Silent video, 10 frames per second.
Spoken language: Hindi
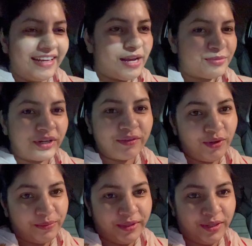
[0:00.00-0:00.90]
अब थोड़ा
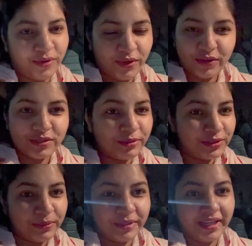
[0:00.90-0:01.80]
व्लॉग बनाऊंगी क्योंकि सुबह
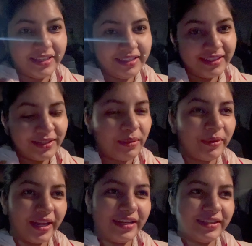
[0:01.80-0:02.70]
से तो बनाया नहीं क्या
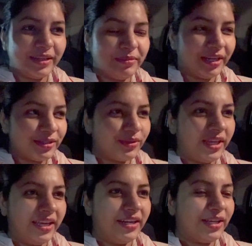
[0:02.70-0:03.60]
बढ़िया नींद आई बढ़िया सोए
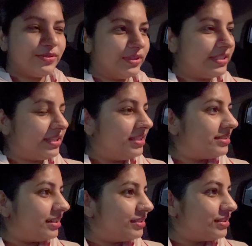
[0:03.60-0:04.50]
एक घंटे सोए थे तीन
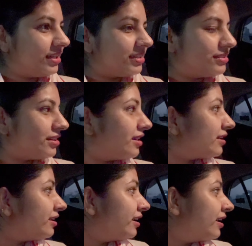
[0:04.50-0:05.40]
साढ़े चार
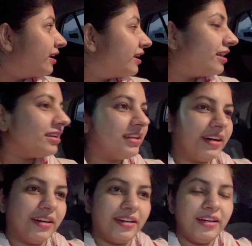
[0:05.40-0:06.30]
चार लेकिन
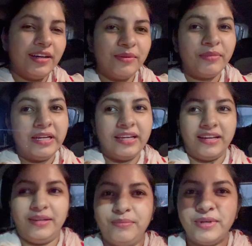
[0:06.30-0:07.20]
हाँ बढ़िया
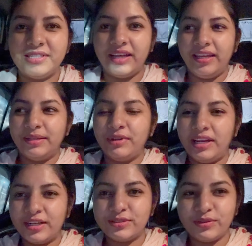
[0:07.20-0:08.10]
है मज़ा आया एकदम
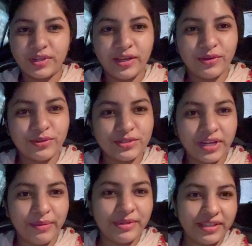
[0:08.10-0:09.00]
रिलैक्स होके और कुछ
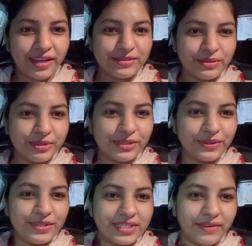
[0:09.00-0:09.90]
काम नहीं किया सुबह से तो
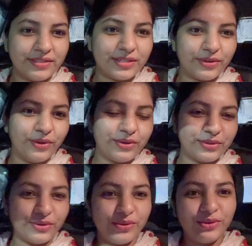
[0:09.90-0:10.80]
इंस्टा इंस्टा खोल रहे
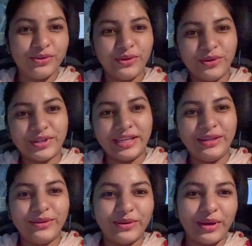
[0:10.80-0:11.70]
हो तो कोई नो नो
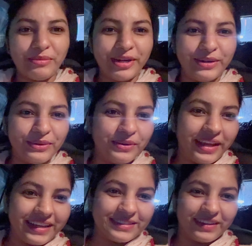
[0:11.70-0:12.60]
रील नो कमेंट नो
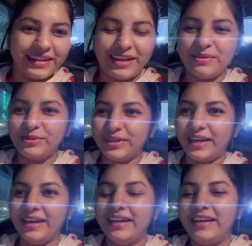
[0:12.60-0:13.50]
लाइक्स वाला काम हो रहा
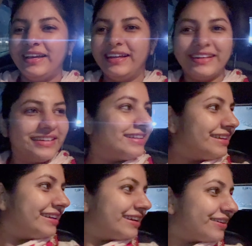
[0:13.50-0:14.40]
है ठीक है